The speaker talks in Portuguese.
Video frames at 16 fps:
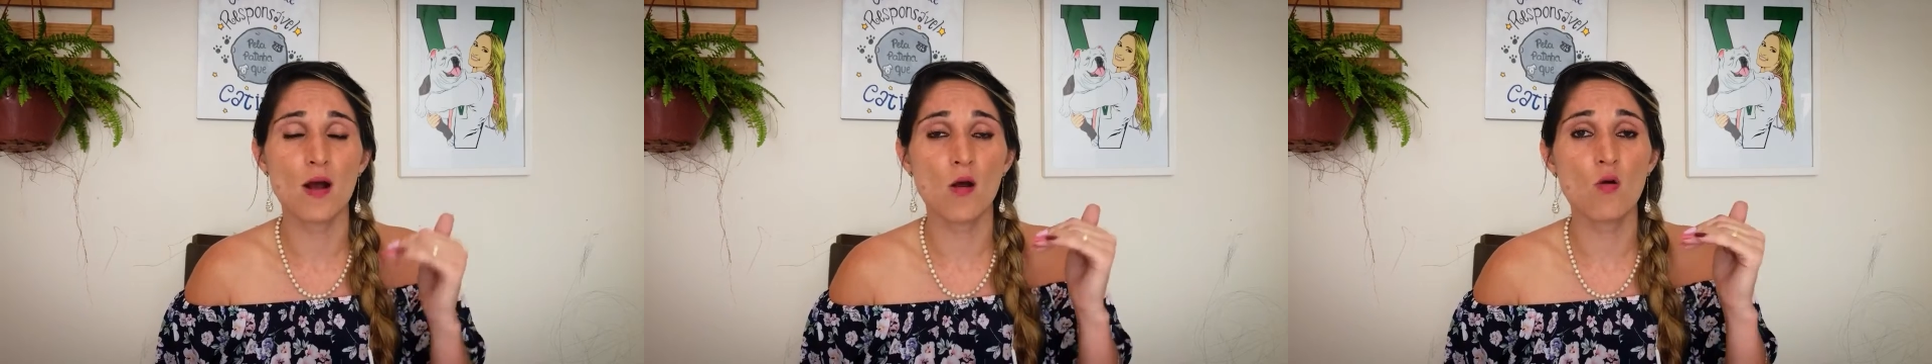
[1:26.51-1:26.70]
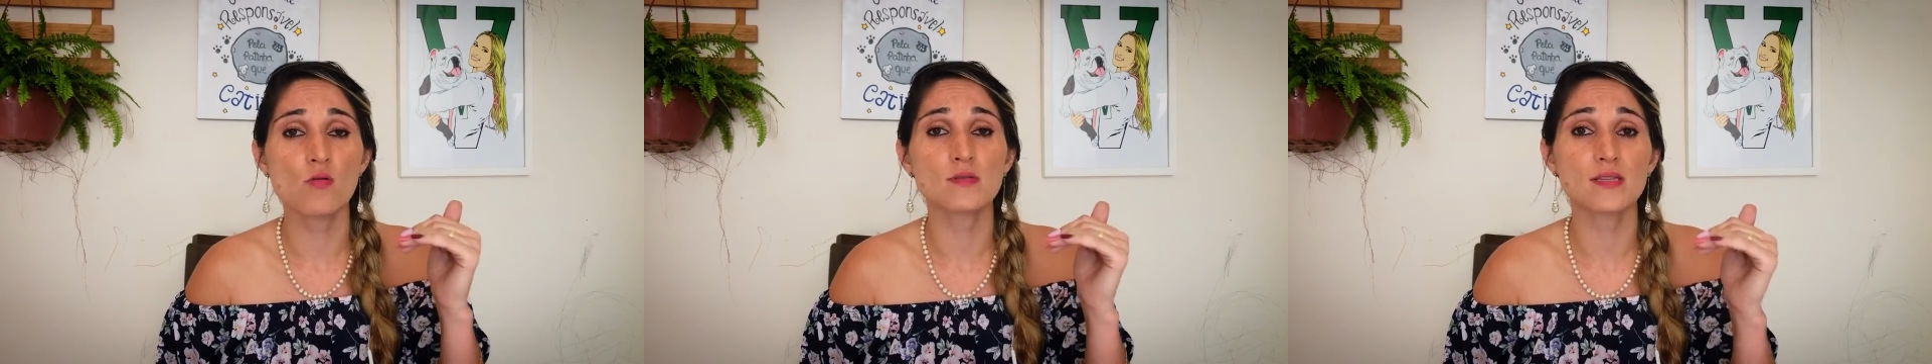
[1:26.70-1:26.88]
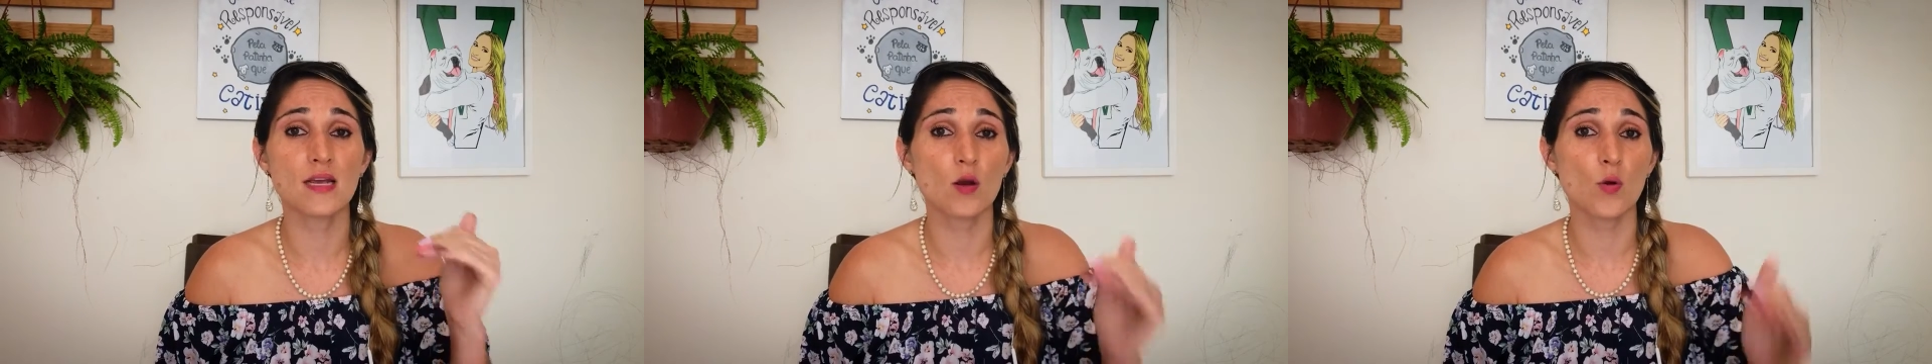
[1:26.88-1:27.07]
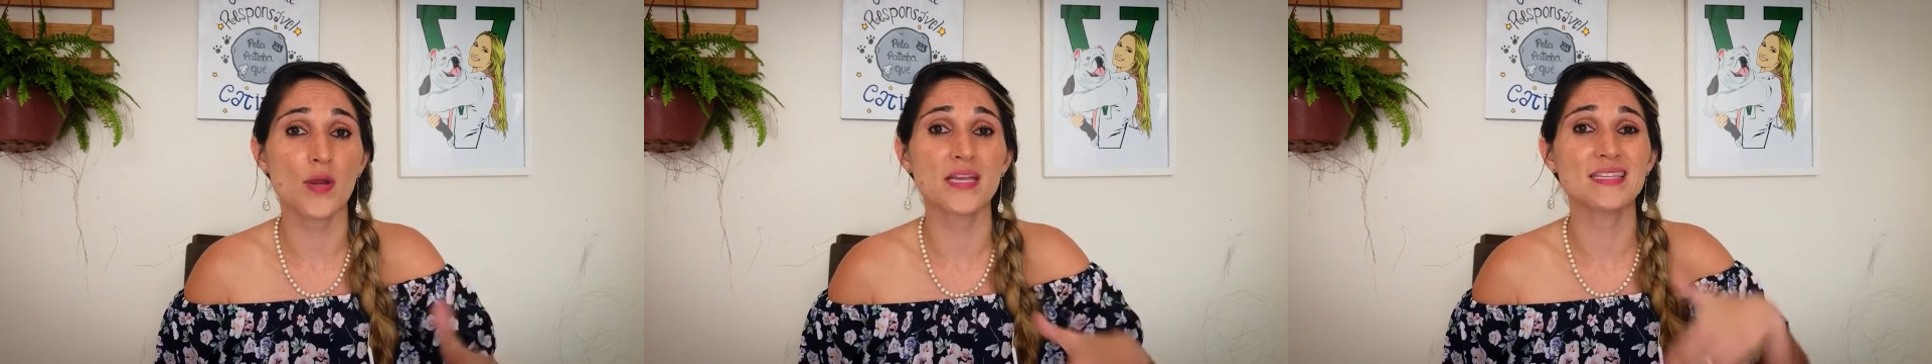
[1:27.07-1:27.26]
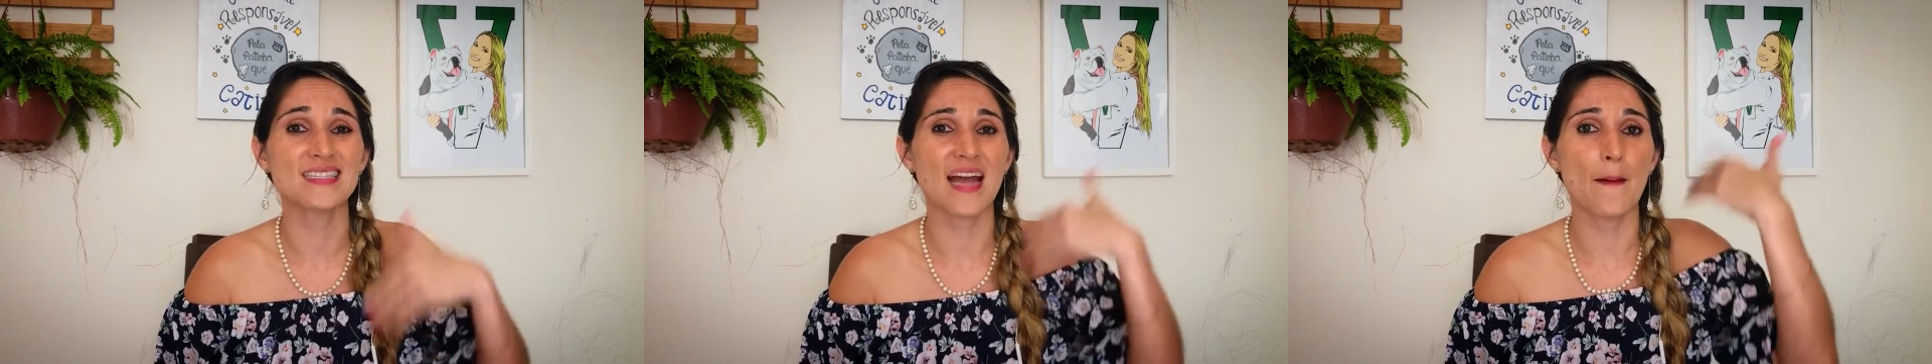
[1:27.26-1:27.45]

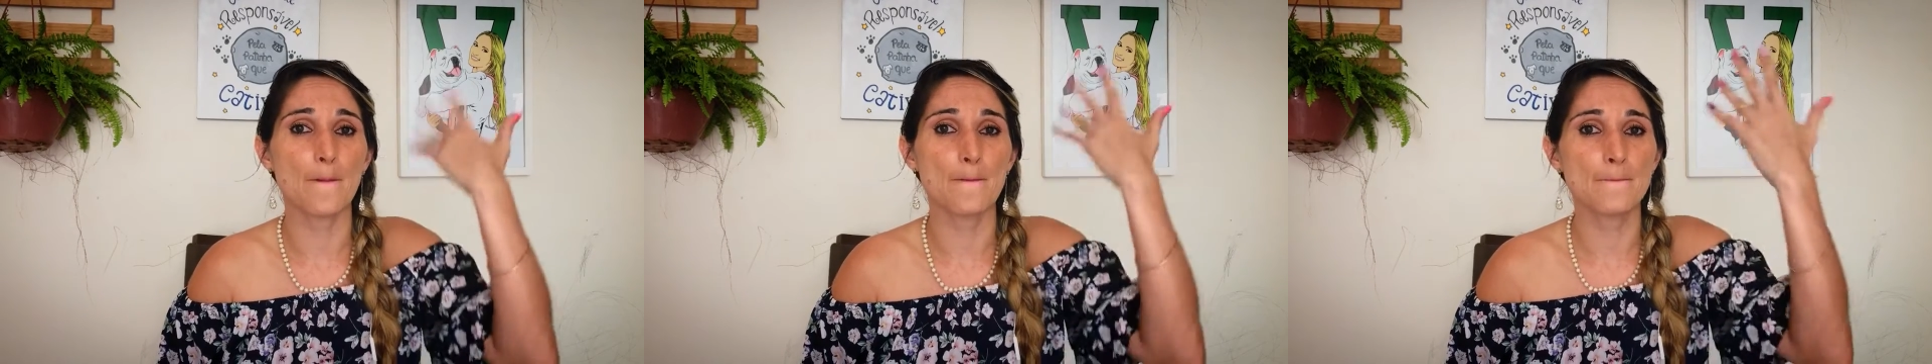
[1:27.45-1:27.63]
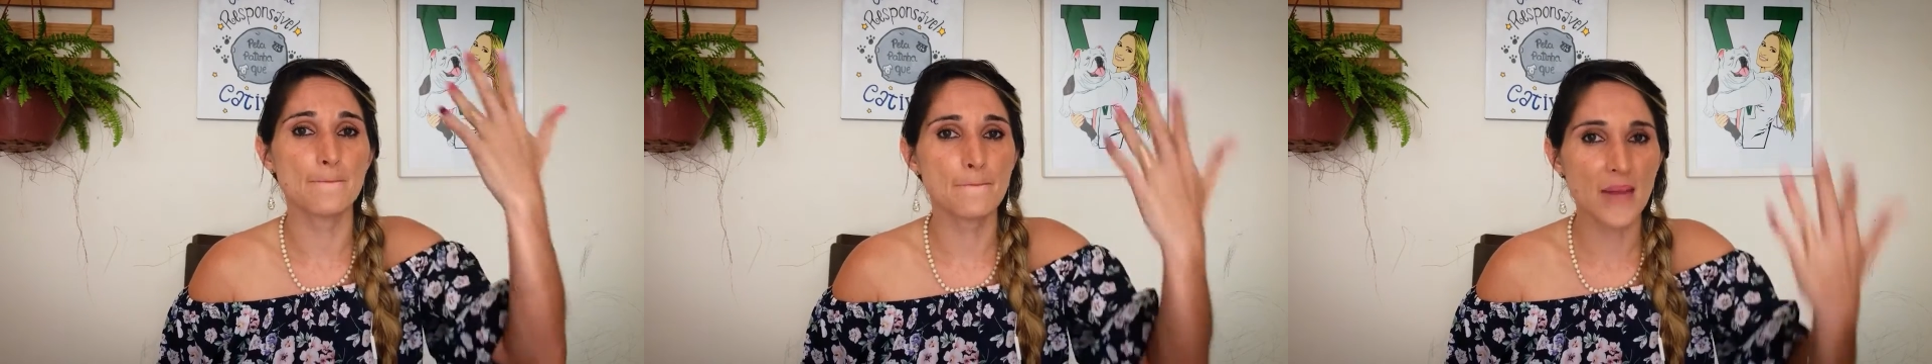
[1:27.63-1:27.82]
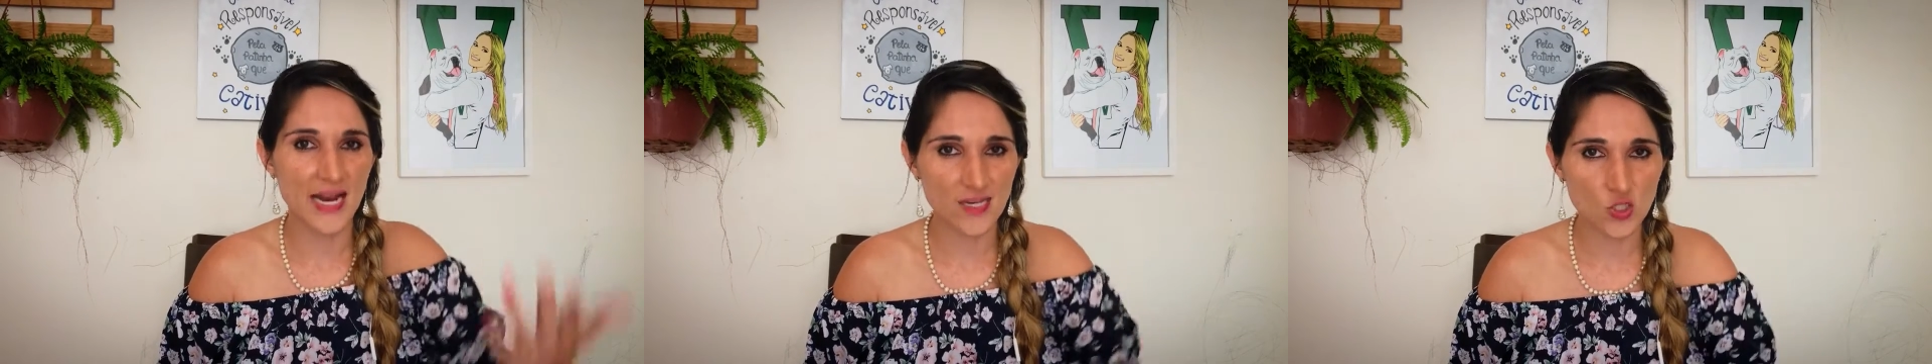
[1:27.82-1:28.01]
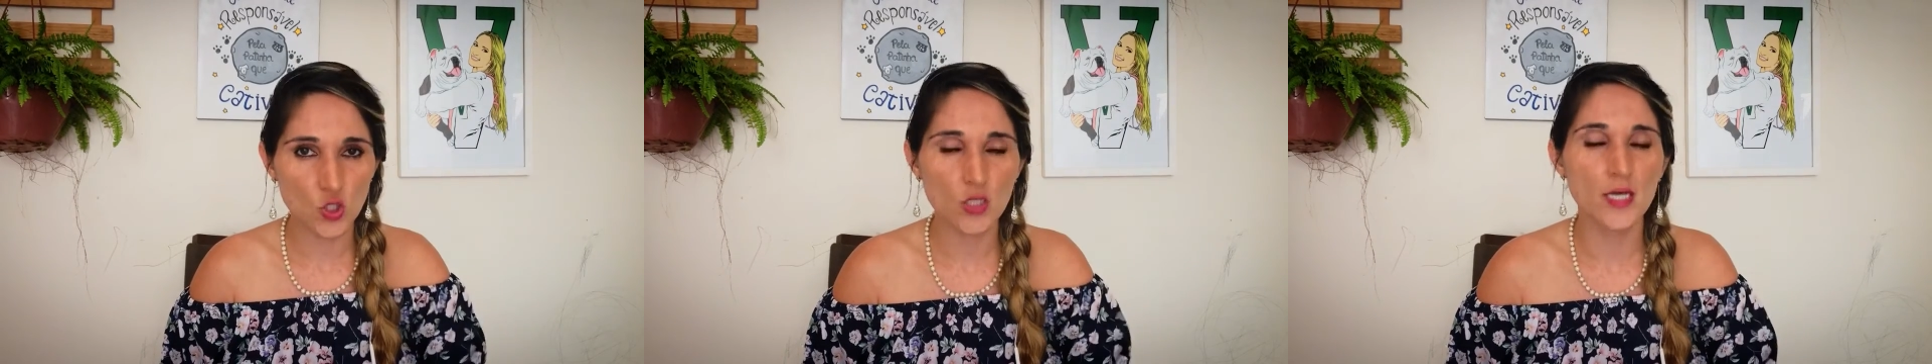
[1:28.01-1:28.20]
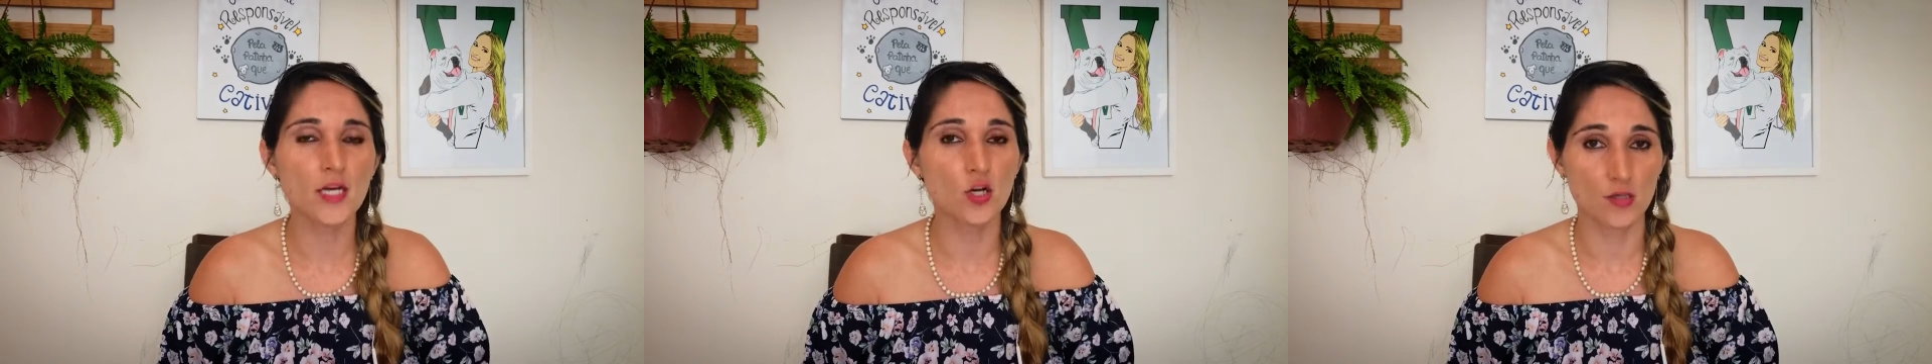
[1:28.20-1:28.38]
consequência mais
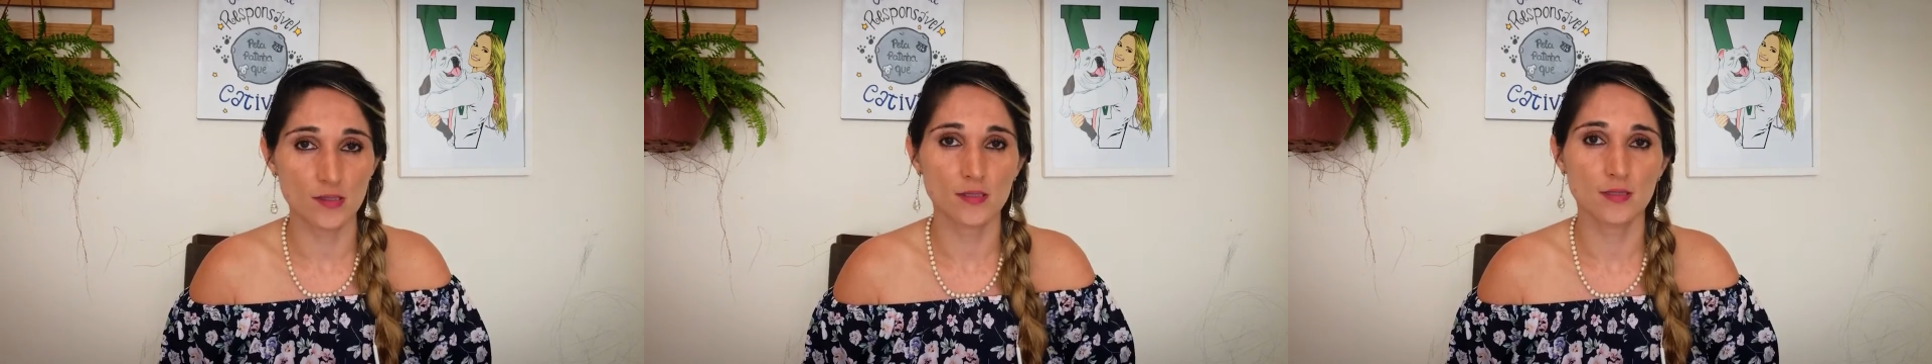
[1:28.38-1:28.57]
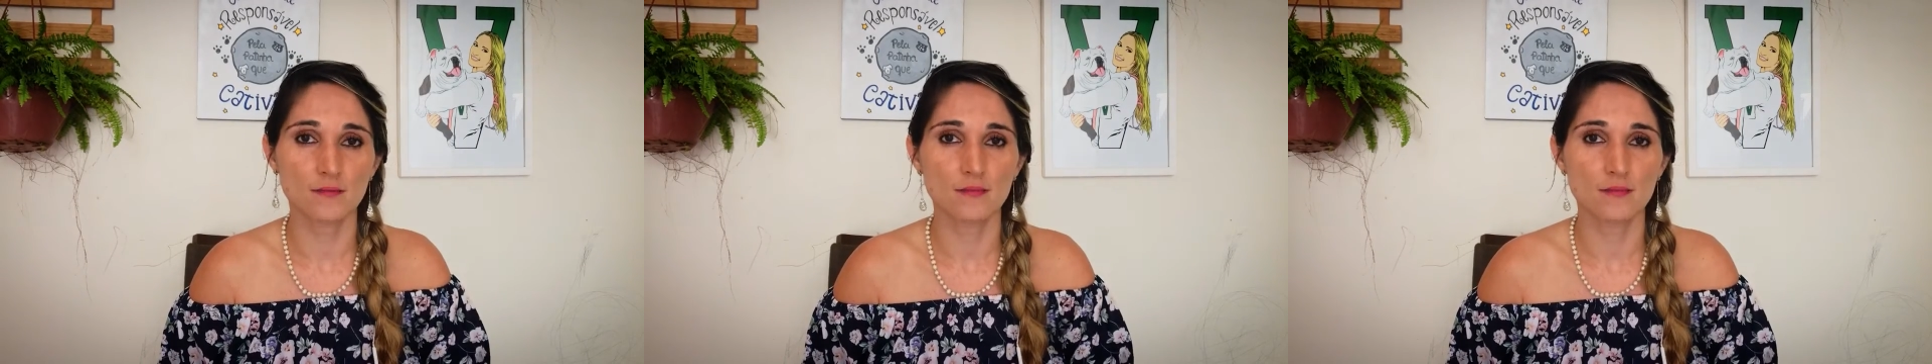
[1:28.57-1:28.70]
onerosa,